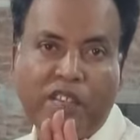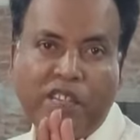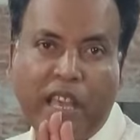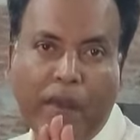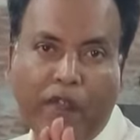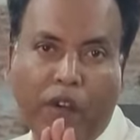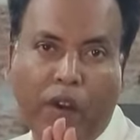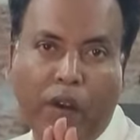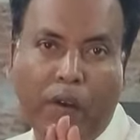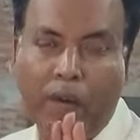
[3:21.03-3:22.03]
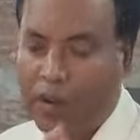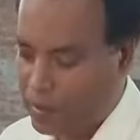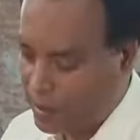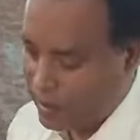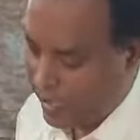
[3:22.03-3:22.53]
সেভ রইল
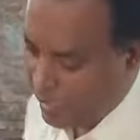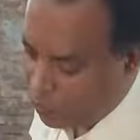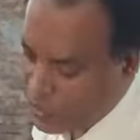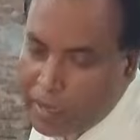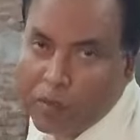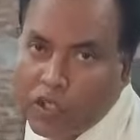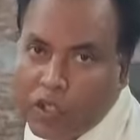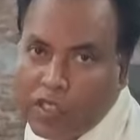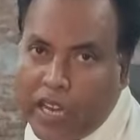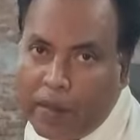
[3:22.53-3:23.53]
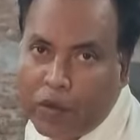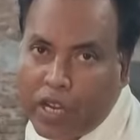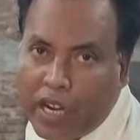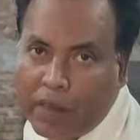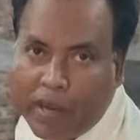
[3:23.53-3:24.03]
আর ওইটার মতো যা মোটা
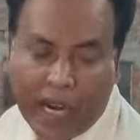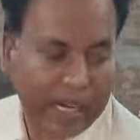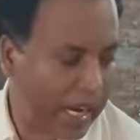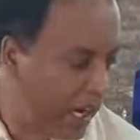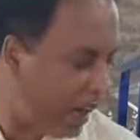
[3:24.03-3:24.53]
রিম লাগাই না